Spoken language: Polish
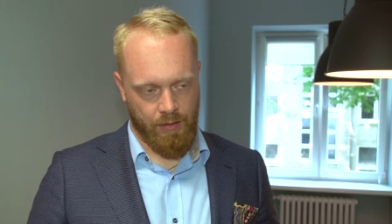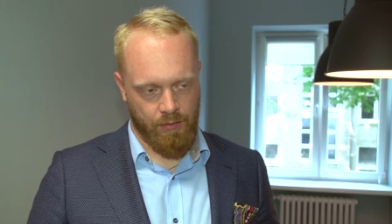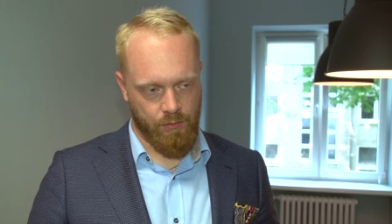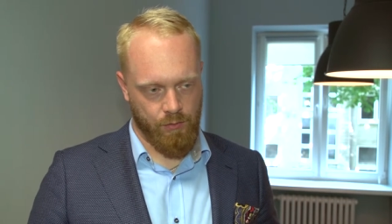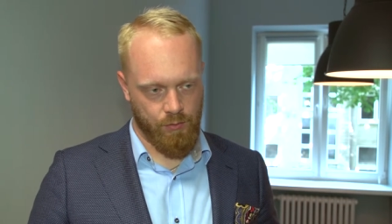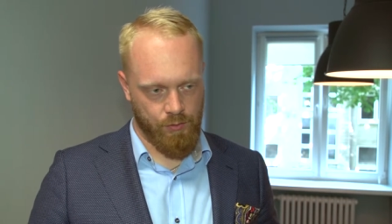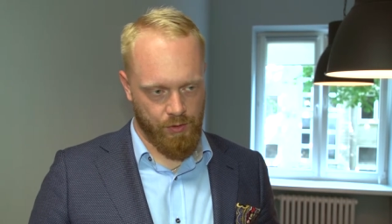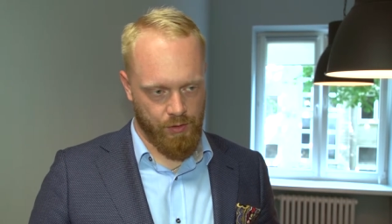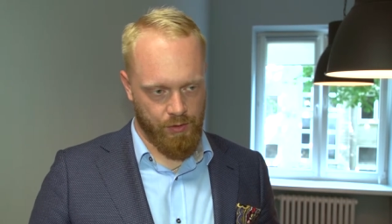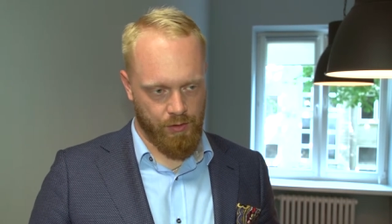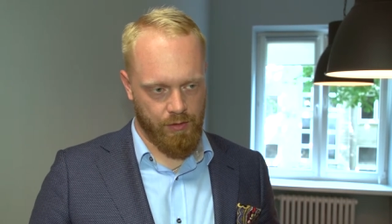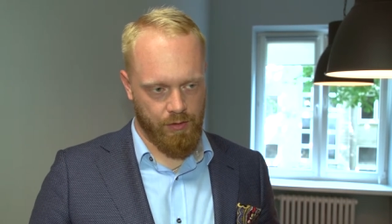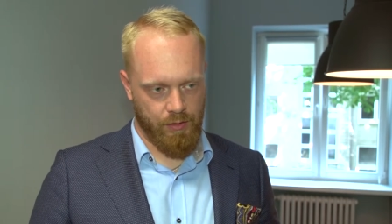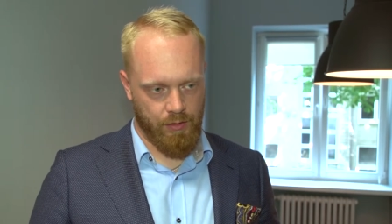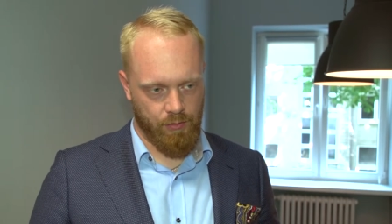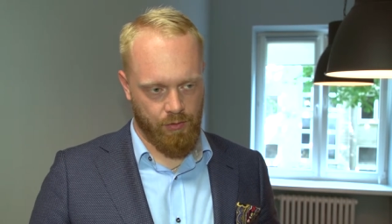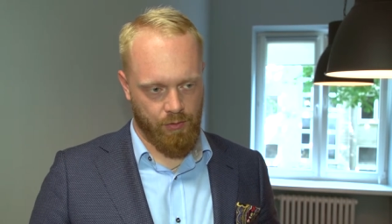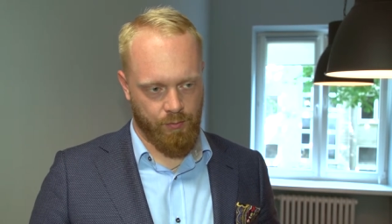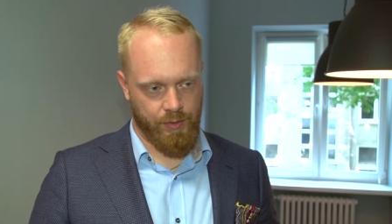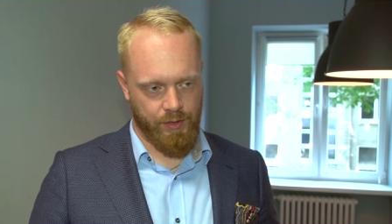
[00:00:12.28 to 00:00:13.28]
Unii
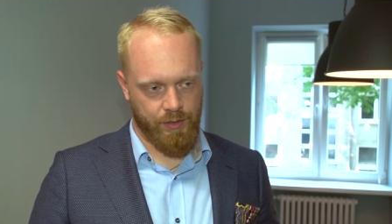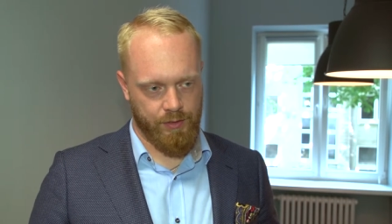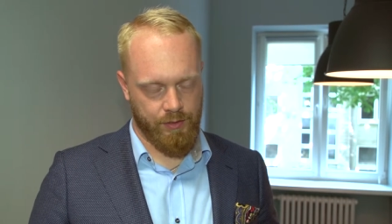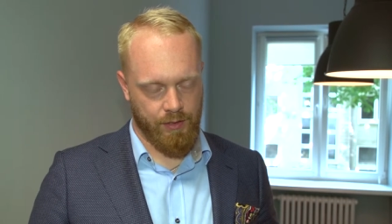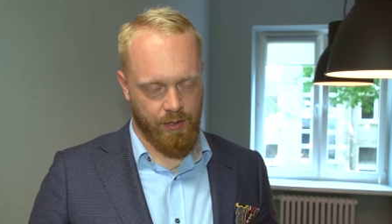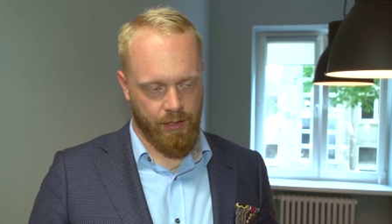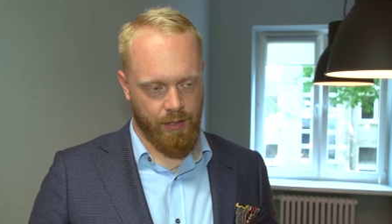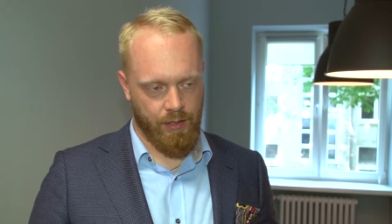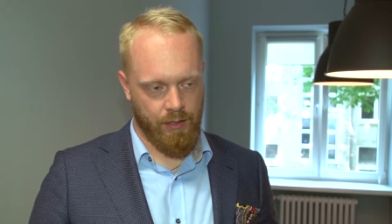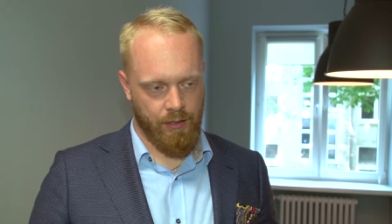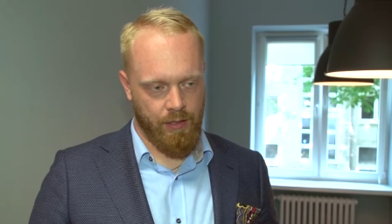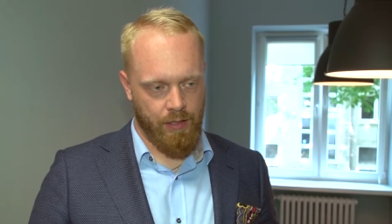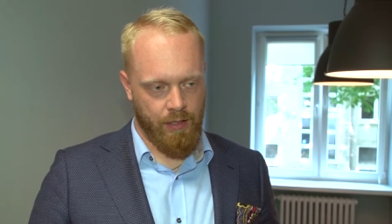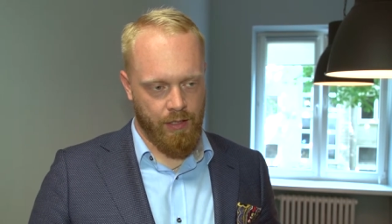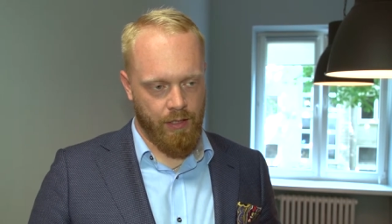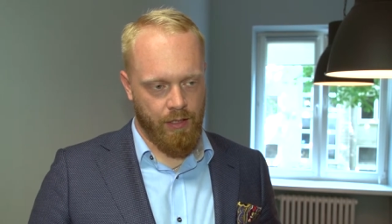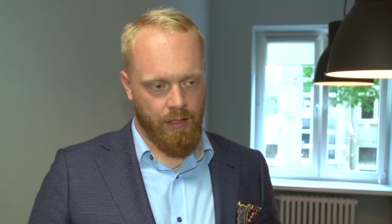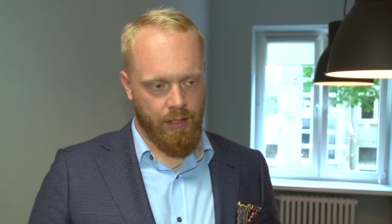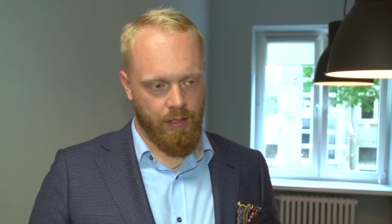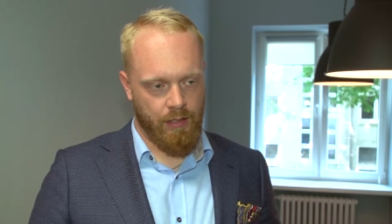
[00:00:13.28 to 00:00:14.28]
Europejskiej.
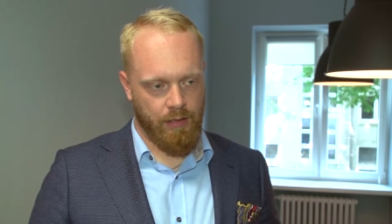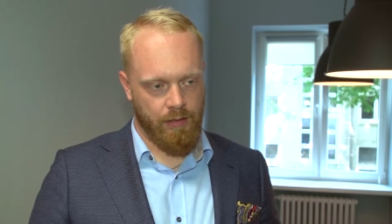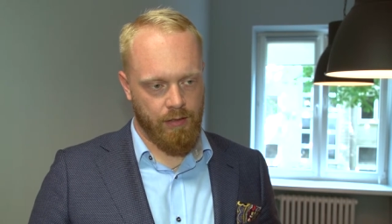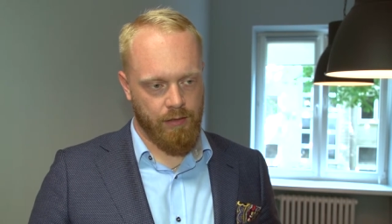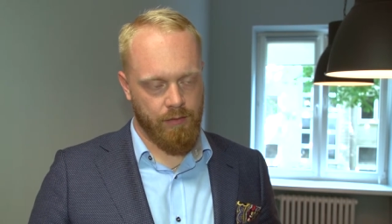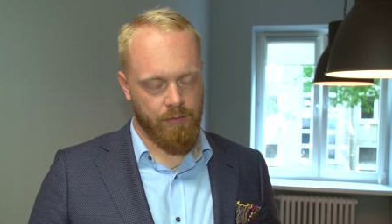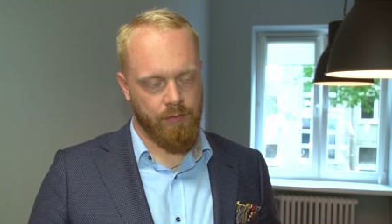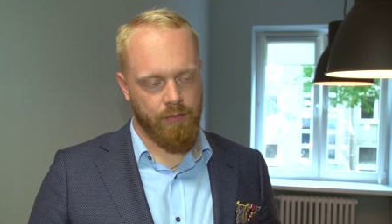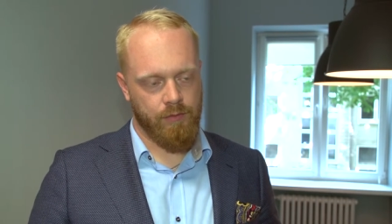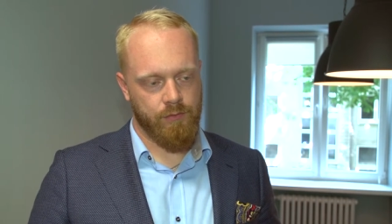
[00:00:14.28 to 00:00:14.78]
E,